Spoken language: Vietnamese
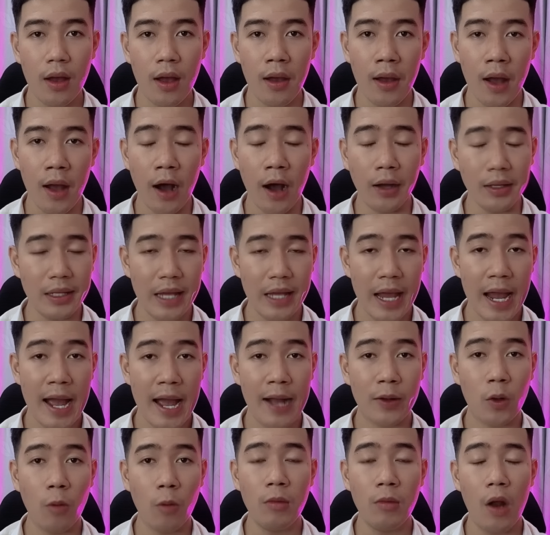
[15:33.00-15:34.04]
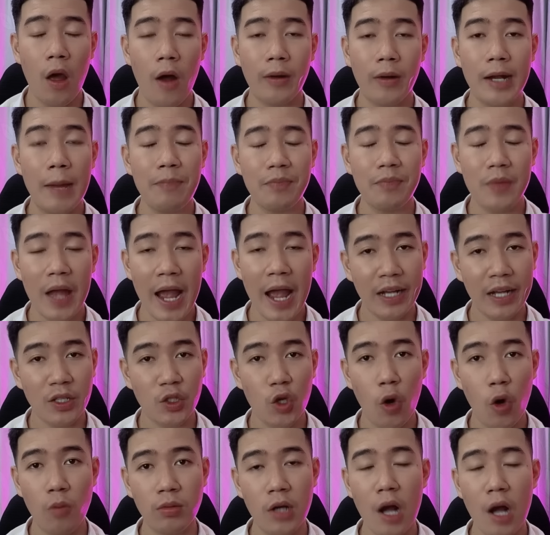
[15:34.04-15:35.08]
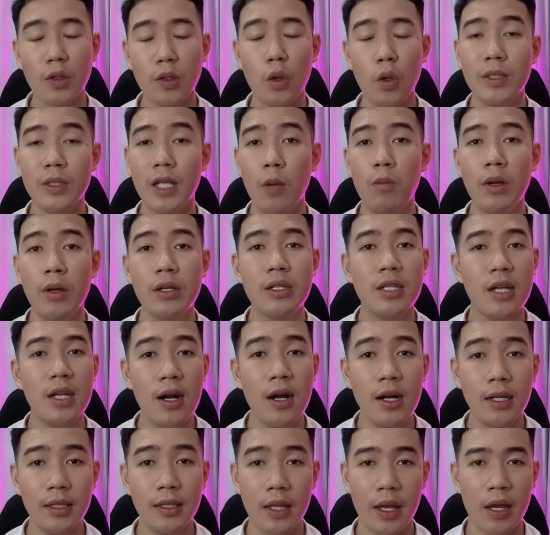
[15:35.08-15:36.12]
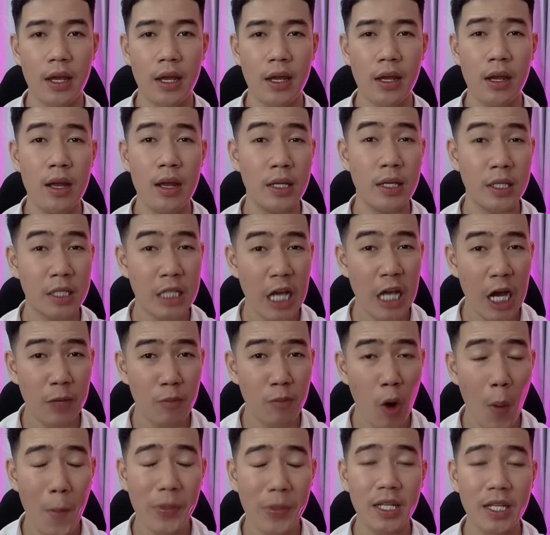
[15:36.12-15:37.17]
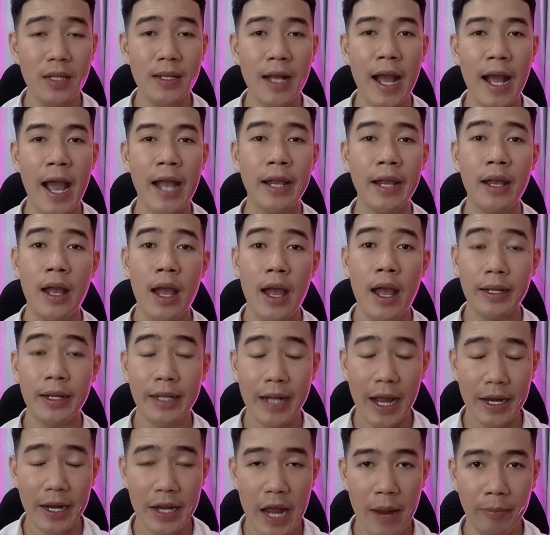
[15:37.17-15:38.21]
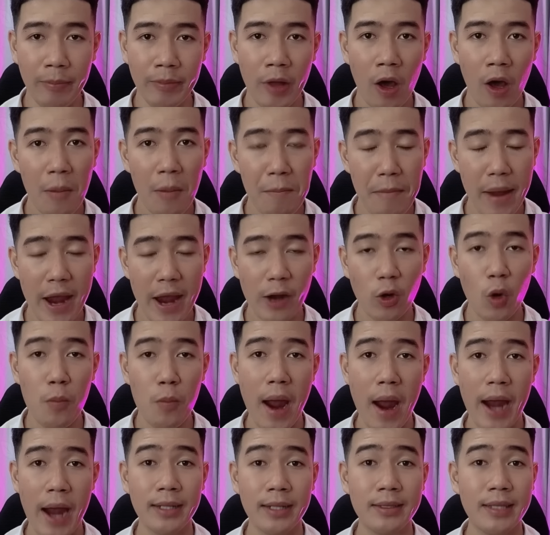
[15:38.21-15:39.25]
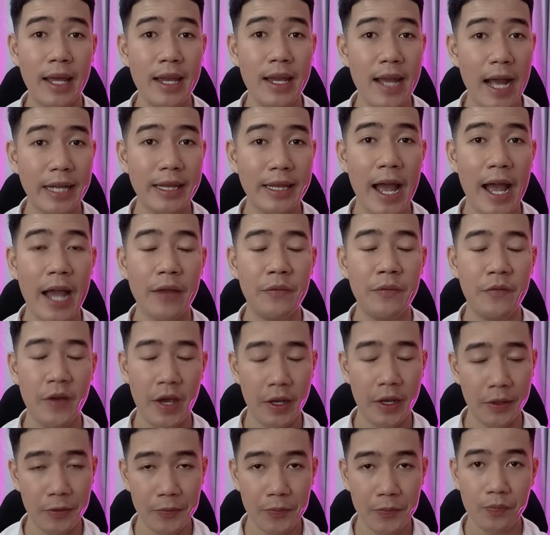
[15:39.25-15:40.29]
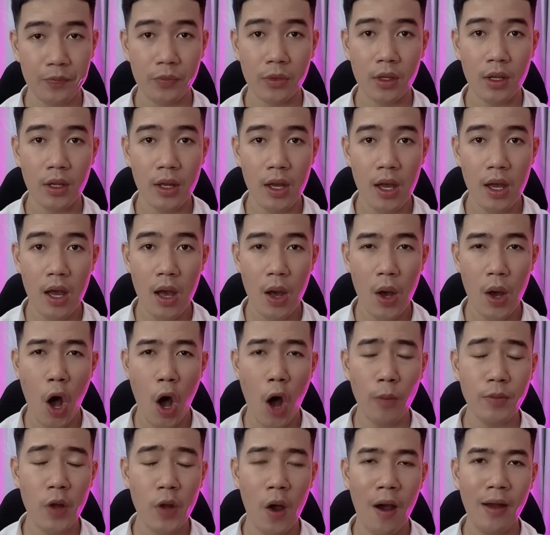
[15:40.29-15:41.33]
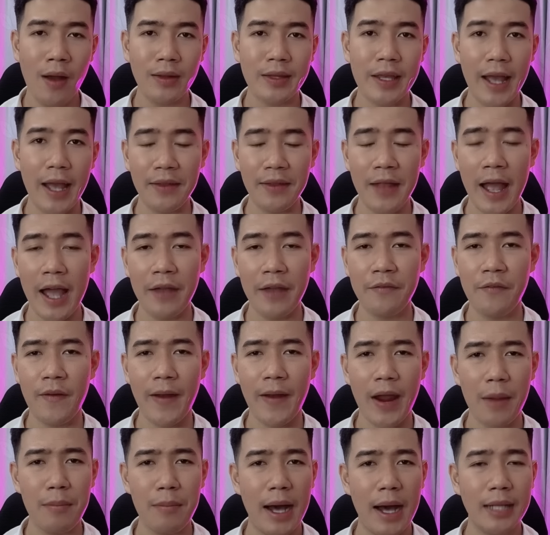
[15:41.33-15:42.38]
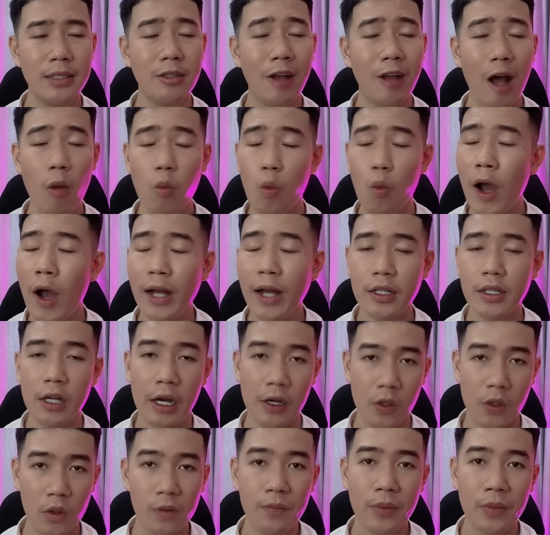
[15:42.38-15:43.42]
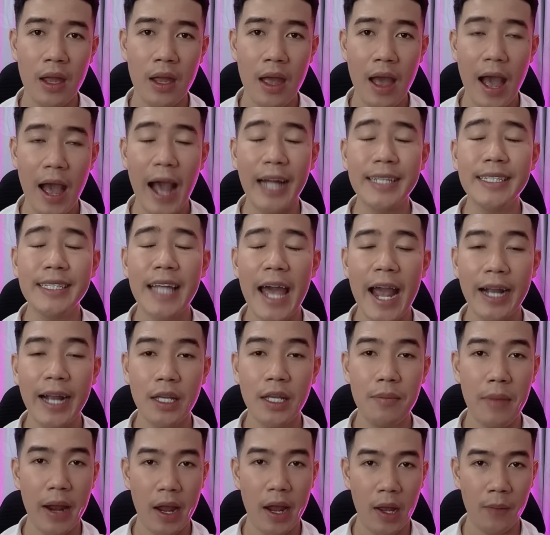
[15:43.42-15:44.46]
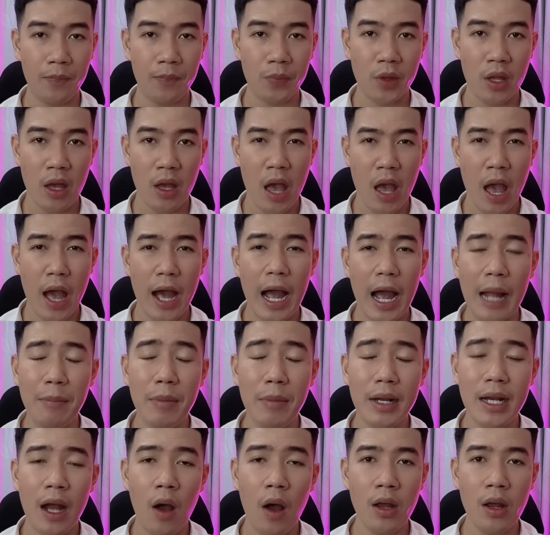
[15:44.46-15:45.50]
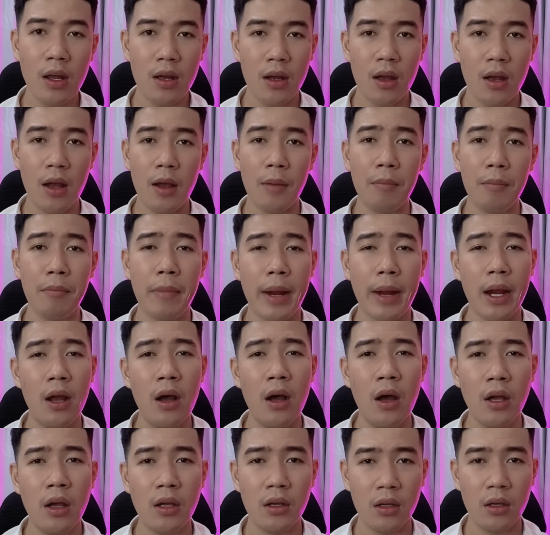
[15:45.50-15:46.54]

ở nhà cũng lo đánh tan chôn cất đồ xong hết trơn á thì sau 49 ngày cái đêm đó mẹ của bạn thấy anh hai về hôm đó thì anh hai về mà ảnh khóc quá trời luôn ảnh than với mẹ ảnh mới nói mẹ ơi